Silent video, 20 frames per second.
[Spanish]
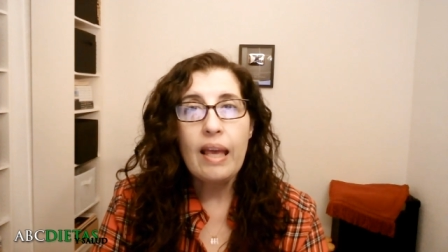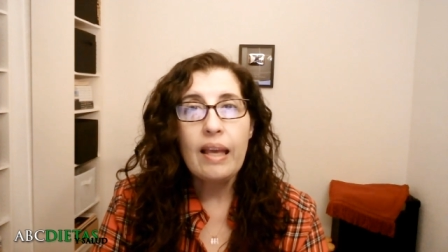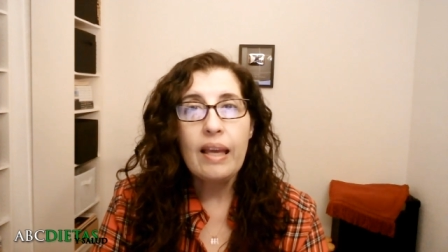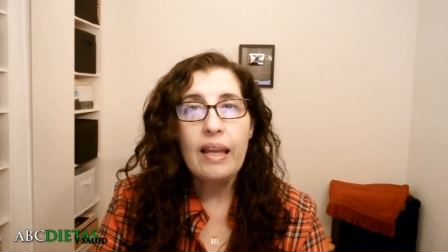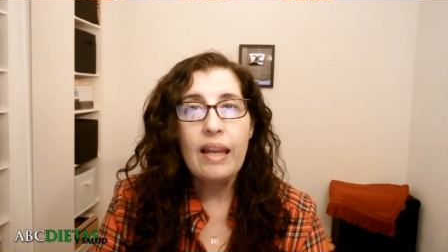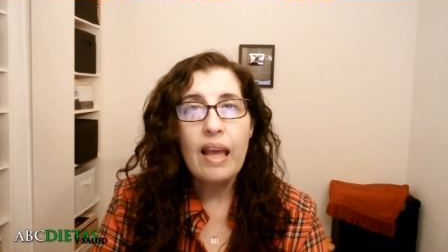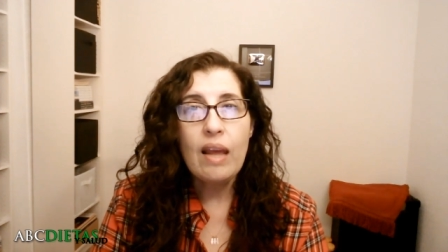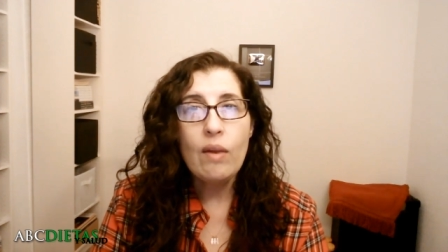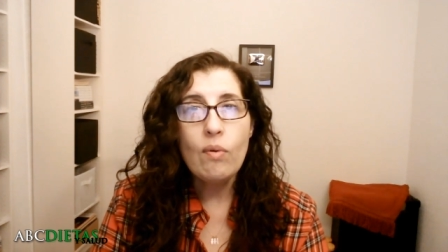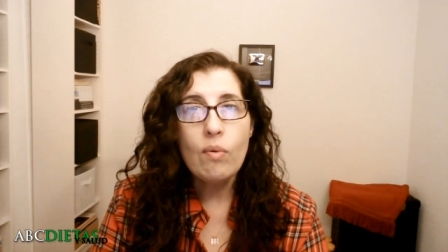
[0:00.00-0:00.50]

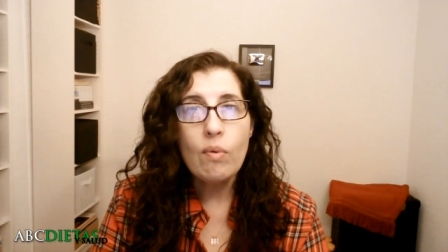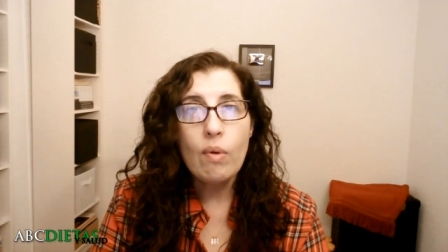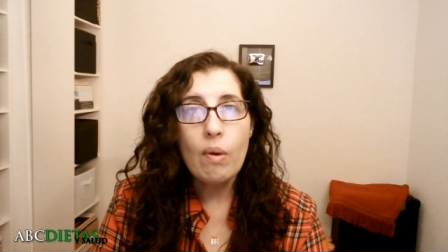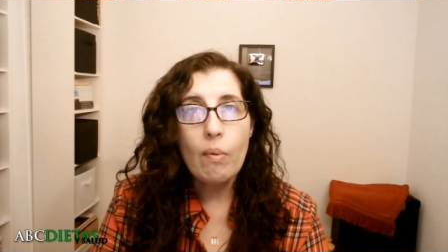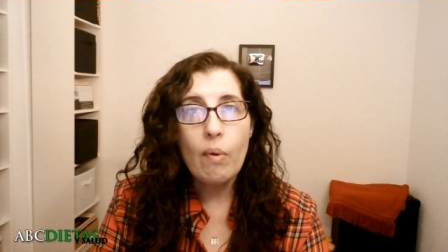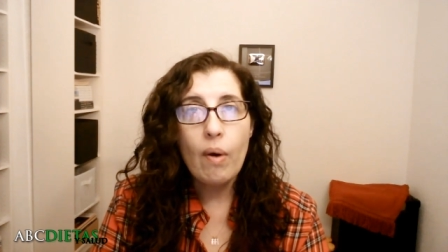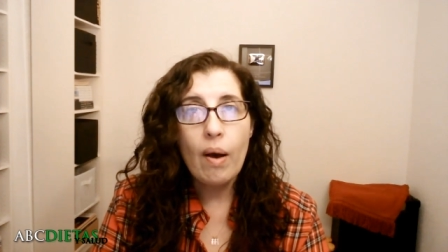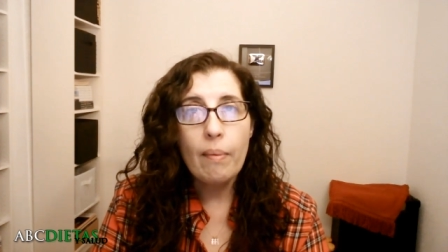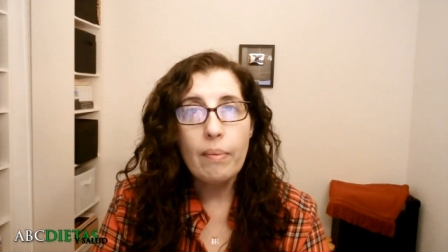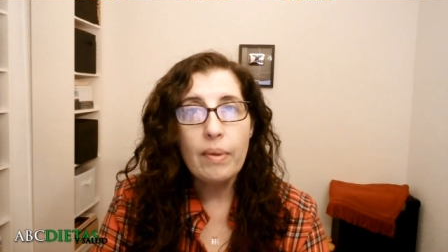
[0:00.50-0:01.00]
crear un
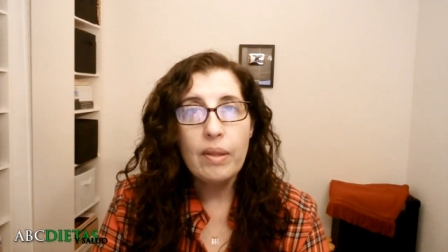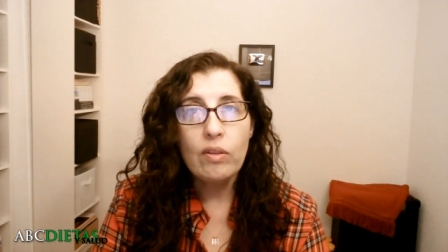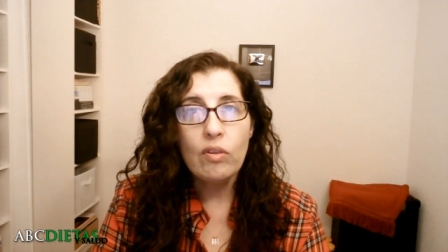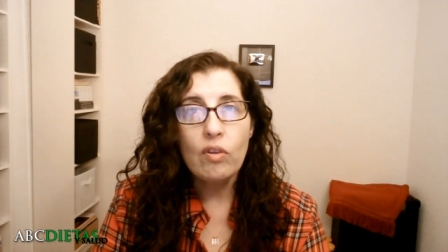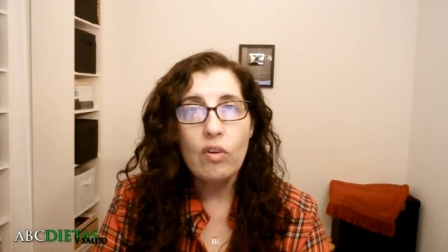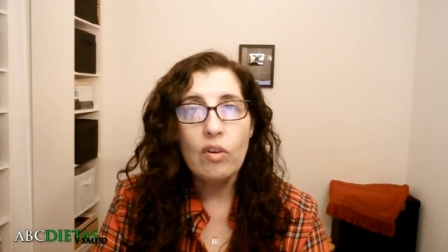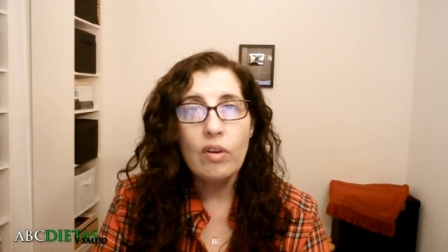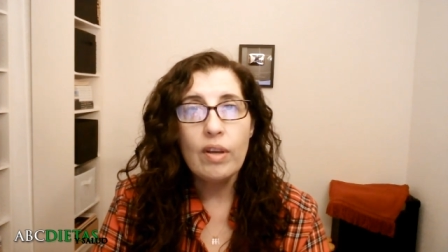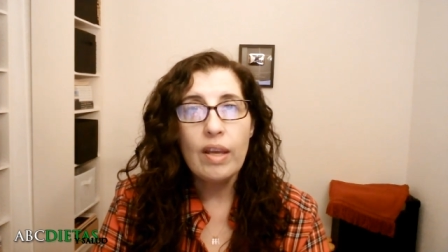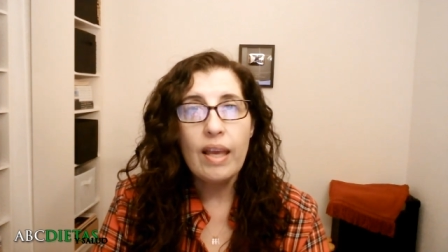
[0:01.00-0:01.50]
nuevo
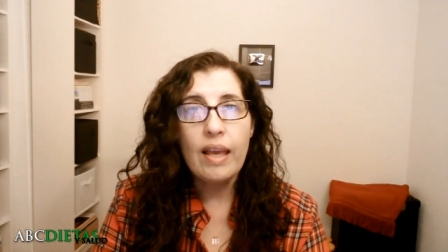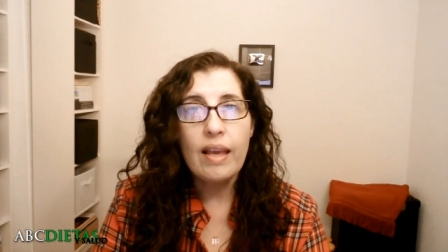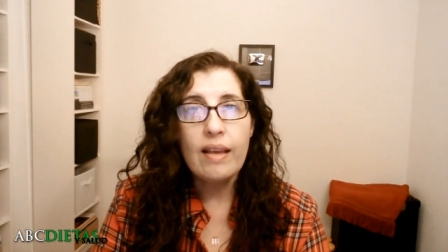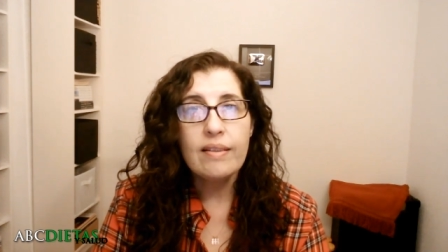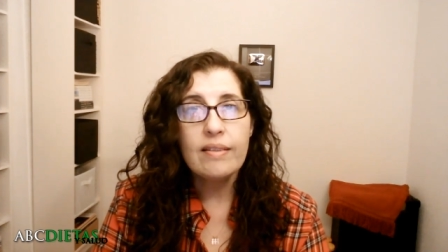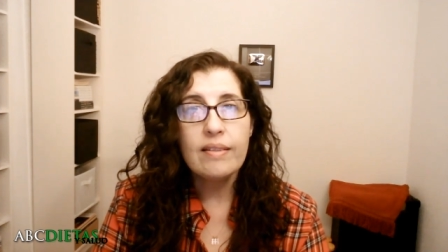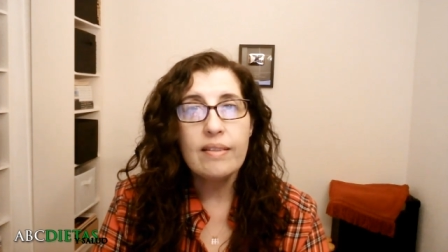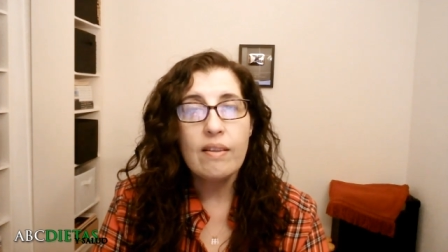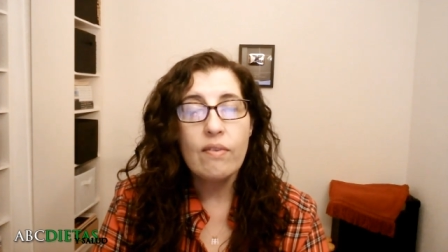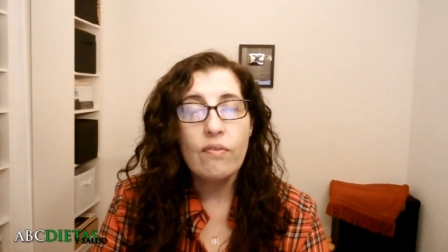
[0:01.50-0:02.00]
hábito
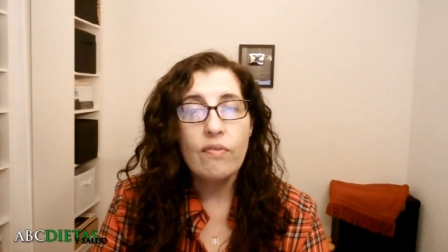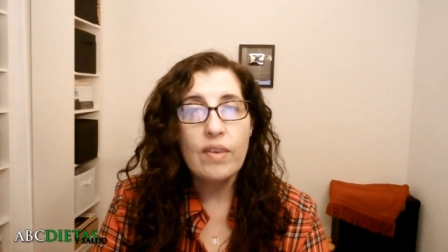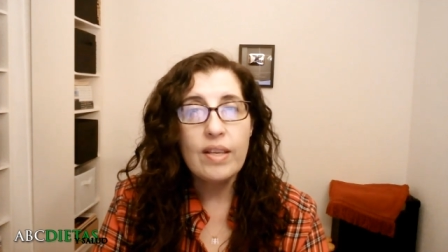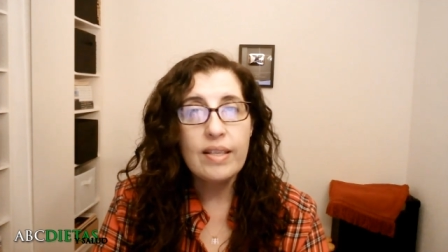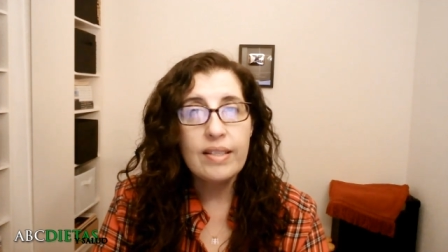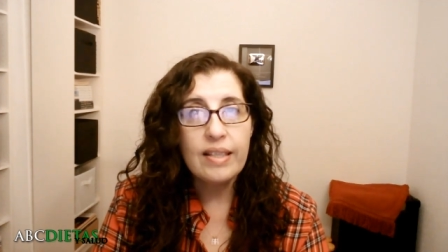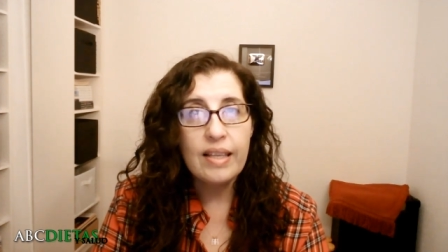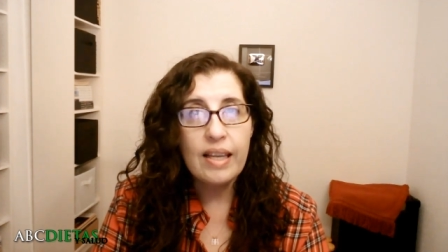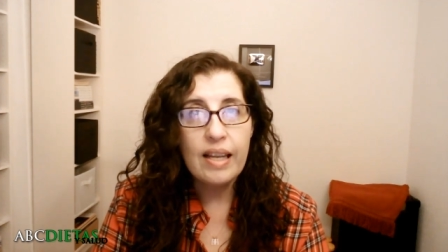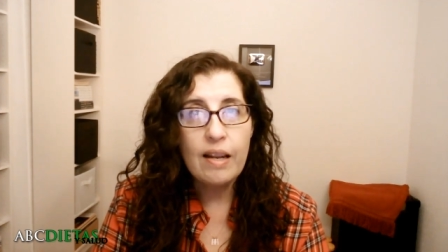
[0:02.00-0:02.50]
es
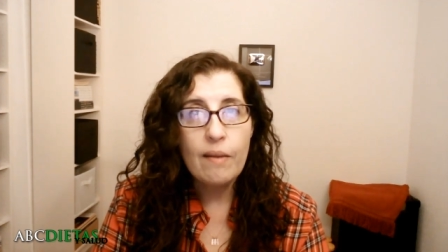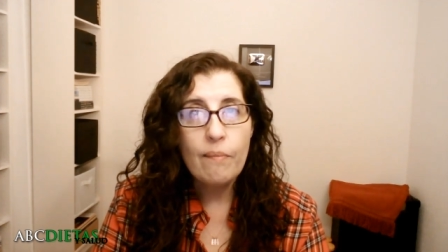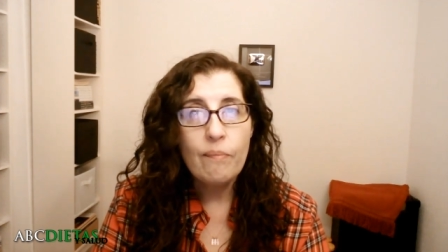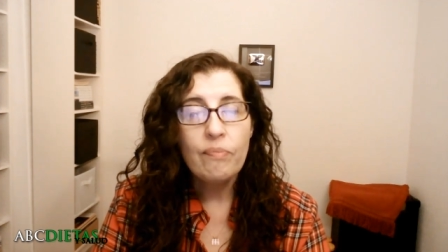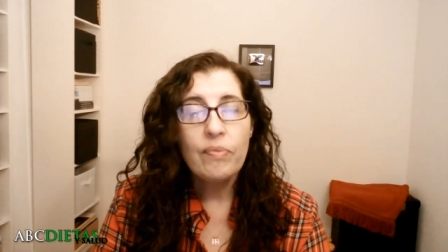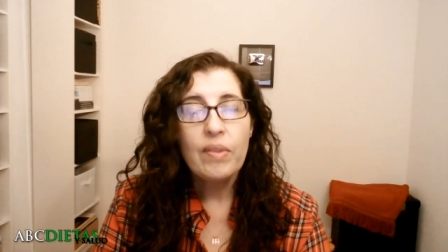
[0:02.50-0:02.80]
difícil,